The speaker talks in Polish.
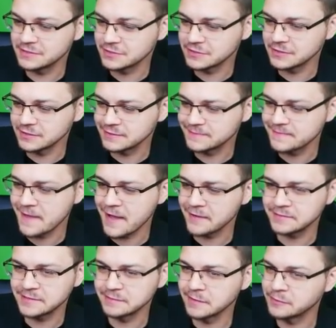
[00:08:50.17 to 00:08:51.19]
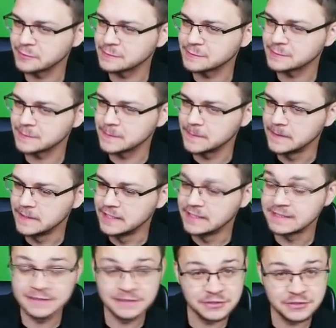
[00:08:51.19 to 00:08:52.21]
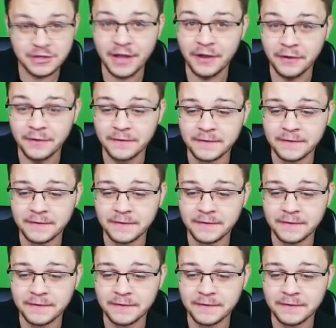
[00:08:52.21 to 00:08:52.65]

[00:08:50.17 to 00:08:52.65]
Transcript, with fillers: czy śmiałem się po prostu z niczego.